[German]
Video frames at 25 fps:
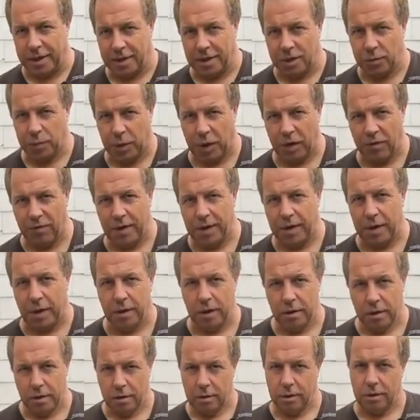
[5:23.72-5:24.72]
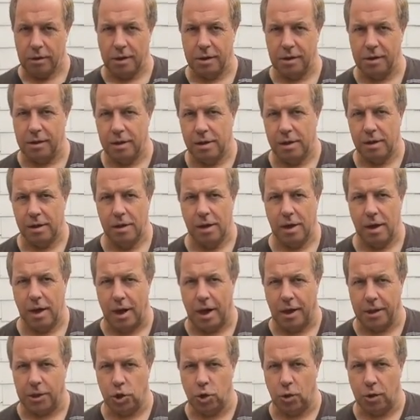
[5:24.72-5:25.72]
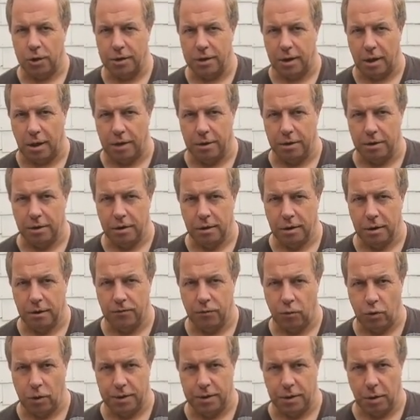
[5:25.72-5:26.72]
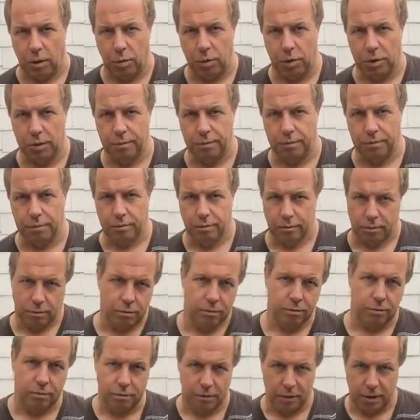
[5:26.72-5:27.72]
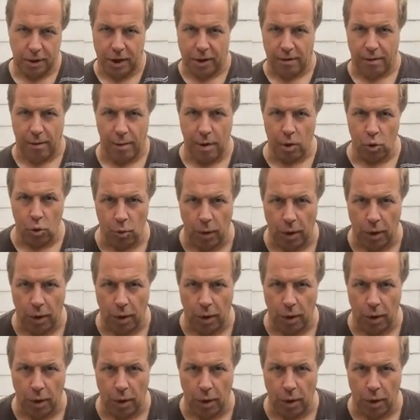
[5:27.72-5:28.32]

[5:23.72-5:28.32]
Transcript: nächstes bringen wir dann das Radschloss an, das Fullstop. Gehen wir mal